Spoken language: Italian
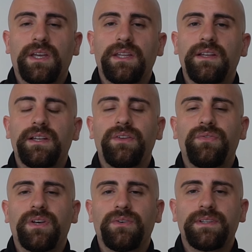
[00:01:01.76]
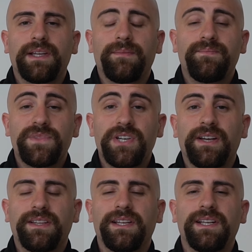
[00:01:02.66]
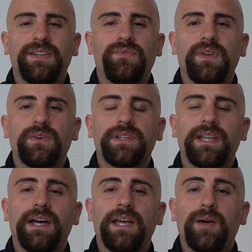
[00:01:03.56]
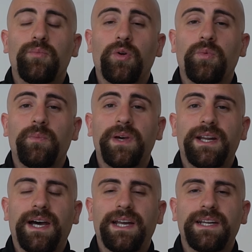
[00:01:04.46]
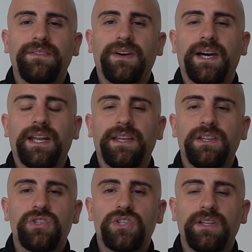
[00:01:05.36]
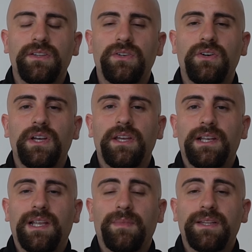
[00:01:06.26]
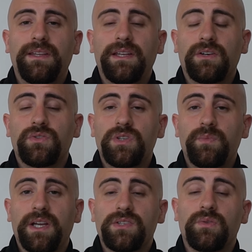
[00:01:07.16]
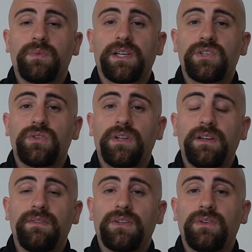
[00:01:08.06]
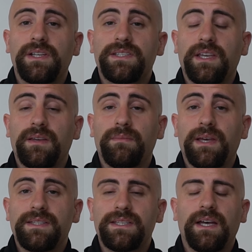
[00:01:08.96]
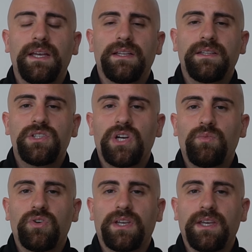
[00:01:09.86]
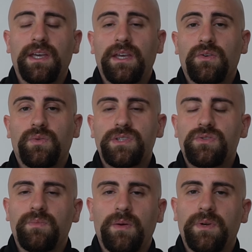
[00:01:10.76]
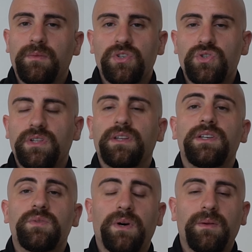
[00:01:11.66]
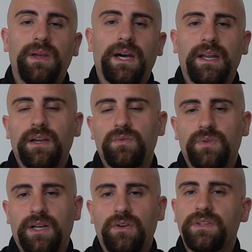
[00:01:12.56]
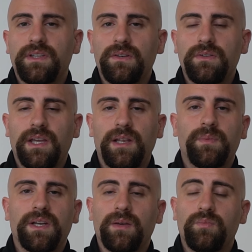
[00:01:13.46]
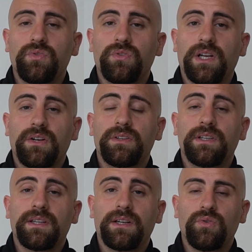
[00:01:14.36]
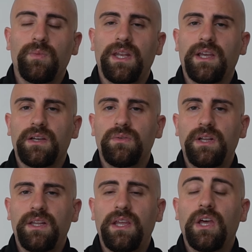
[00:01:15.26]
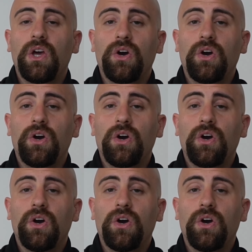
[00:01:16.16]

anche delle difficoltà, già delle difficoltà proprio per arrivare in centro la mattina così presto perché sono arrivato alle sei e mezza. Diciamo che questo mi ha permesso di risparmiare una notte in hotel perché appunto la notte tra domenica e lunedì